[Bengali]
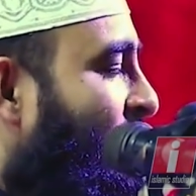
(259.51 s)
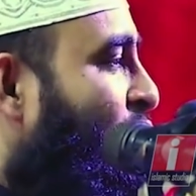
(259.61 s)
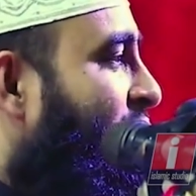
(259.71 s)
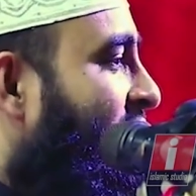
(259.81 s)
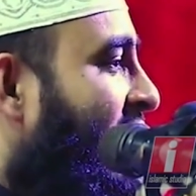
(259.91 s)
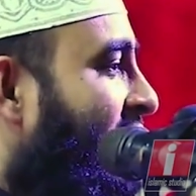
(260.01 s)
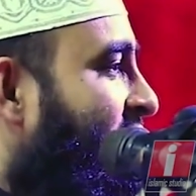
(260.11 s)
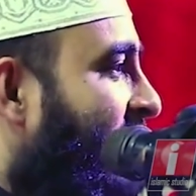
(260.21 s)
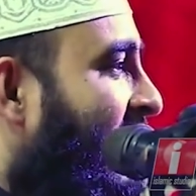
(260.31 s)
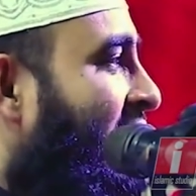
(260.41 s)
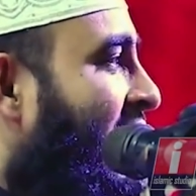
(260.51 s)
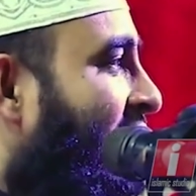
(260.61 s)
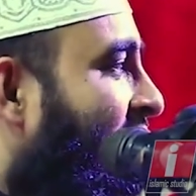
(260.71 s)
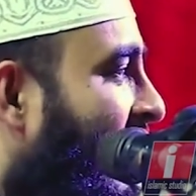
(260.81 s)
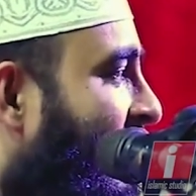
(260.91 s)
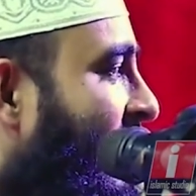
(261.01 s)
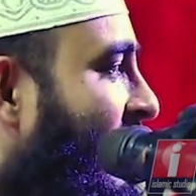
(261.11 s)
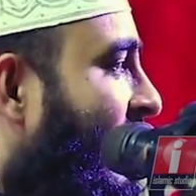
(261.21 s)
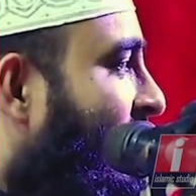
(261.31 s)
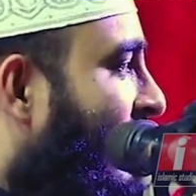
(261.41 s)
রুটি নাই চাল নাই ডাল
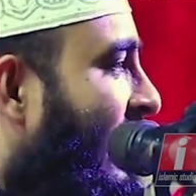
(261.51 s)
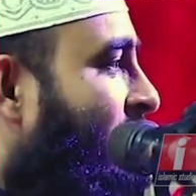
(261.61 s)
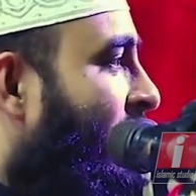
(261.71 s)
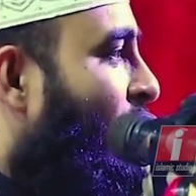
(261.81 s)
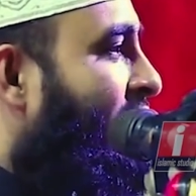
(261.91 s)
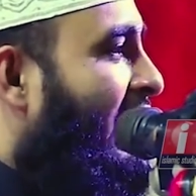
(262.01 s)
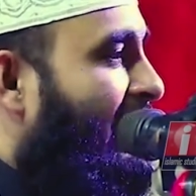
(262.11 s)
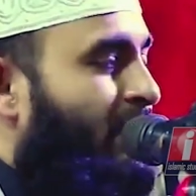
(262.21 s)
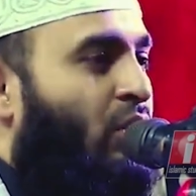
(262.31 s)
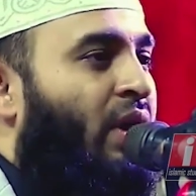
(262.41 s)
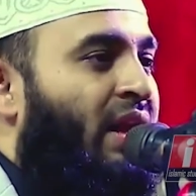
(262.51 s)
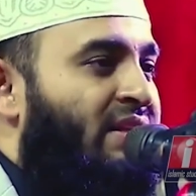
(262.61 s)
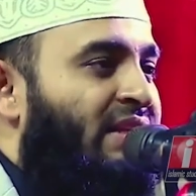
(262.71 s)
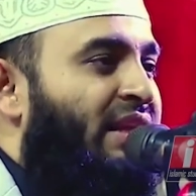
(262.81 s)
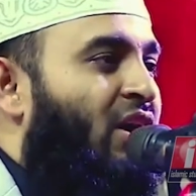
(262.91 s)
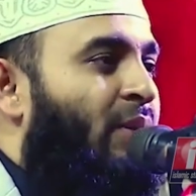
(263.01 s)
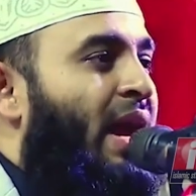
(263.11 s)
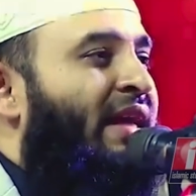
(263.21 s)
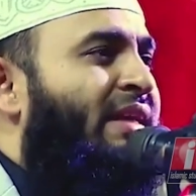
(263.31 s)
নাই এটা লাগবে ওইটা লাগবে ওখানে যেতে হবে